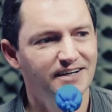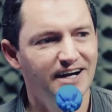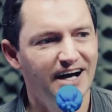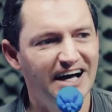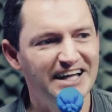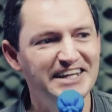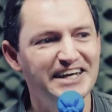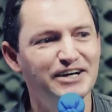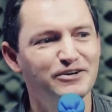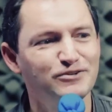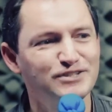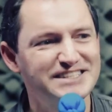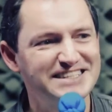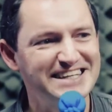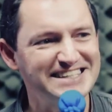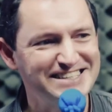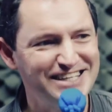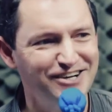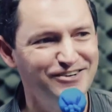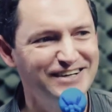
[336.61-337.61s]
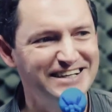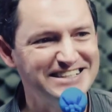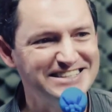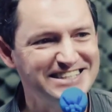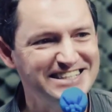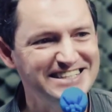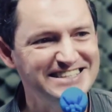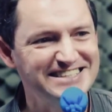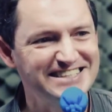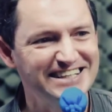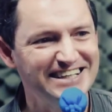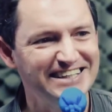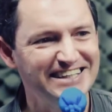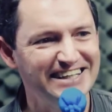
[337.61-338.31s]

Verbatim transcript: a negociação artística